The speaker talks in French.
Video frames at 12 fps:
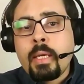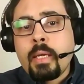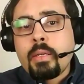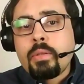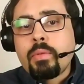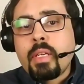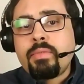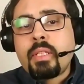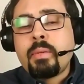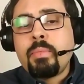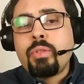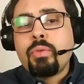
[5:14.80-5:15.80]
Donc la
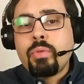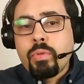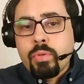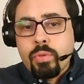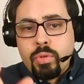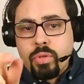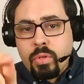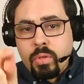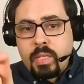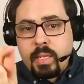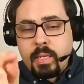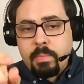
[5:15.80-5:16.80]
vitamine E dans ce
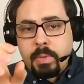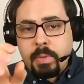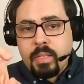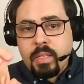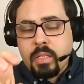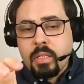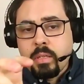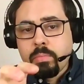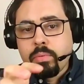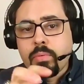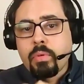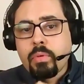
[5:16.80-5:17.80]
sens-là précis
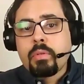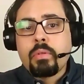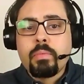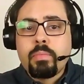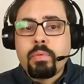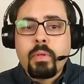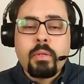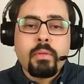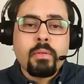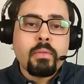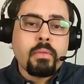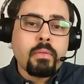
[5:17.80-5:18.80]
pour, euh, pour
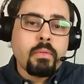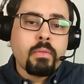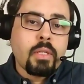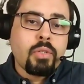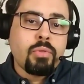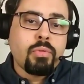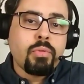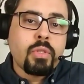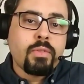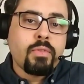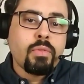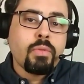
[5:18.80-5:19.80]
la chute de
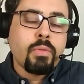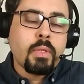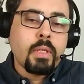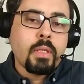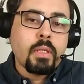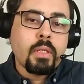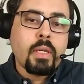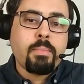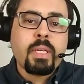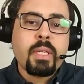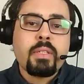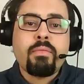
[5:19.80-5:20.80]
cheveux et, la
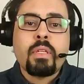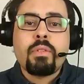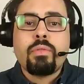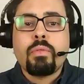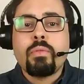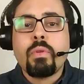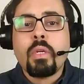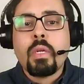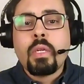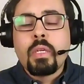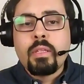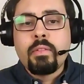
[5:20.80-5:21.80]
préservation
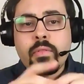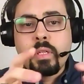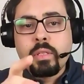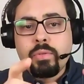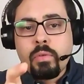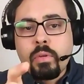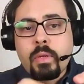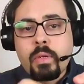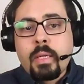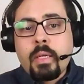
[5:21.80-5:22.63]
des follicules,